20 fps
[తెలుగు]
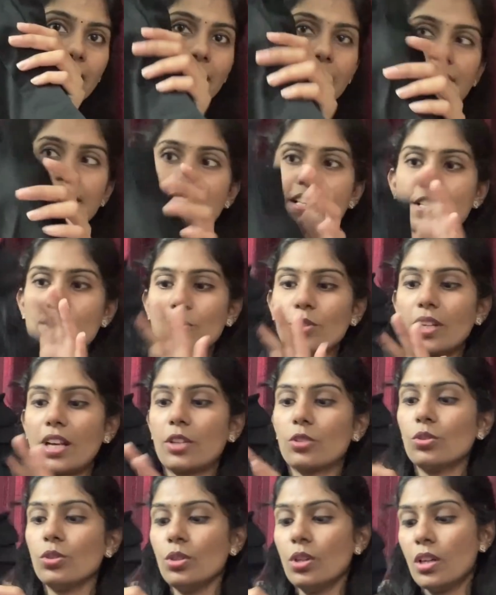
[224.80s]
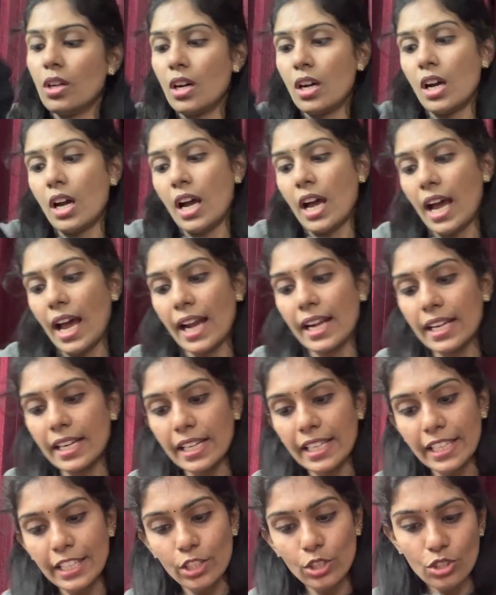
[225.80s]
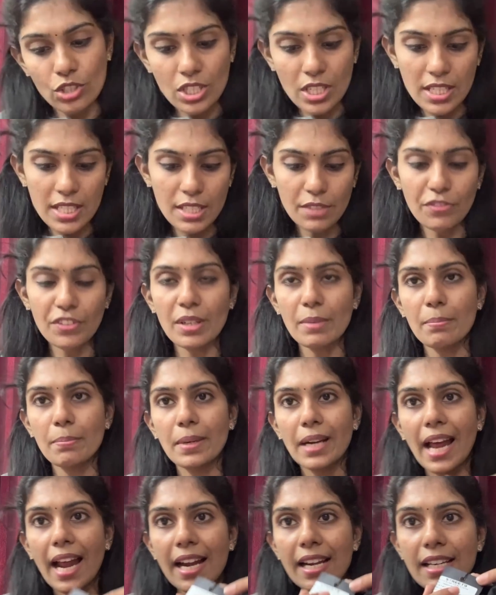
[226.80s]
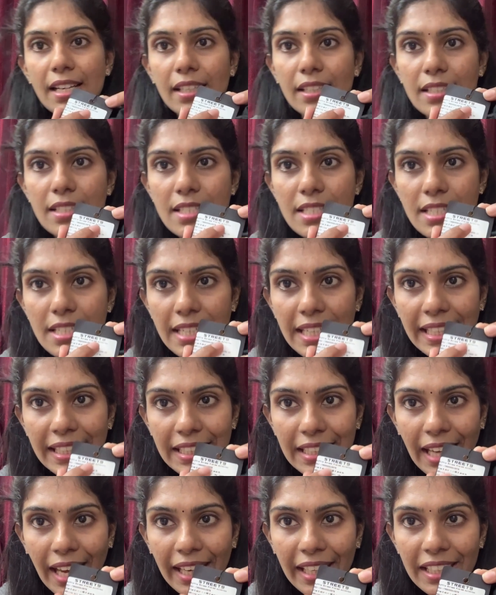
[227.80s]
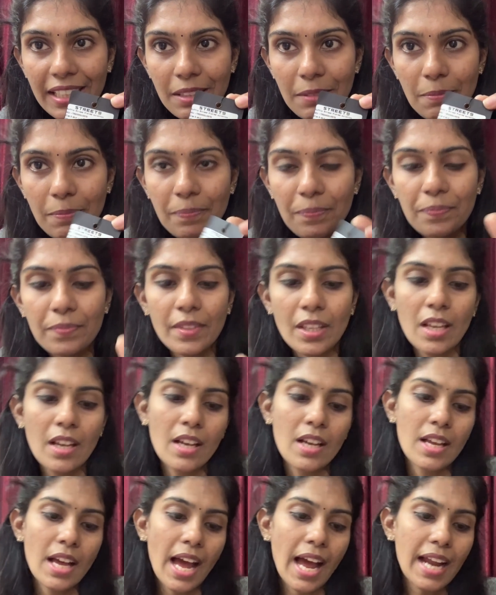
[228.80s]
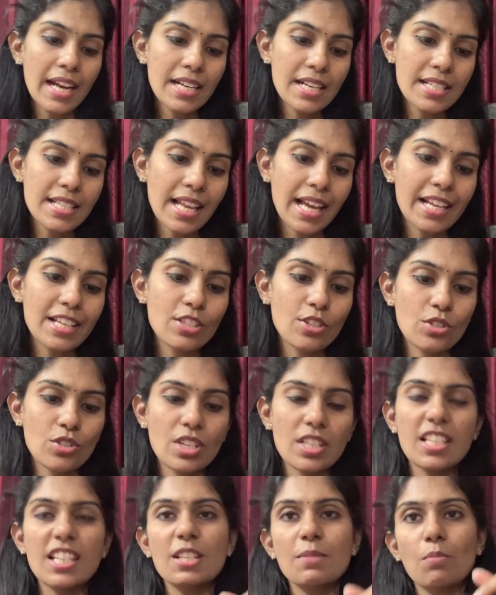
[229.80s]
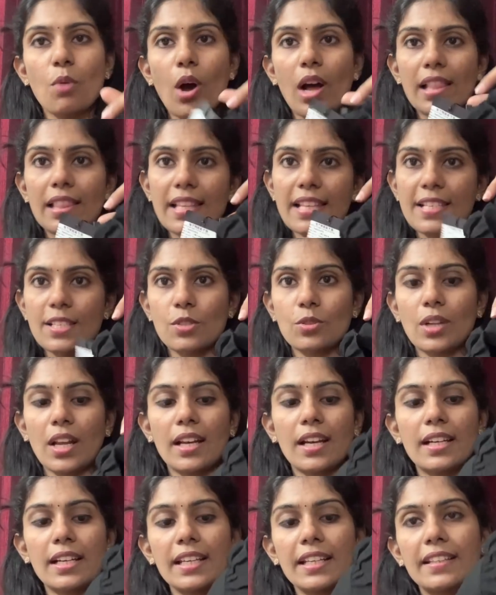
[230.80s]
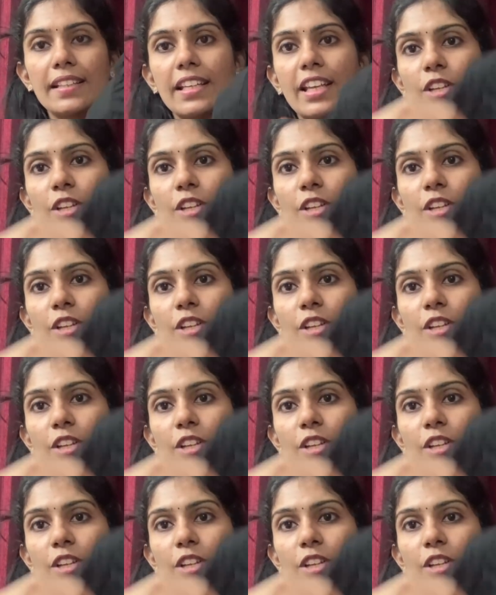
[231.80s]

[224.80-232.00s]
ఇది తీసుకున్నాను అండ్ ఇది వచ్చేసి ఫ్రమ్ బ్రాండ్ స్ట్రీట్ నైన్ అండ్ సైజ్ వచ్చేసి స్మాల్ తీసుకున్నానండి ఇది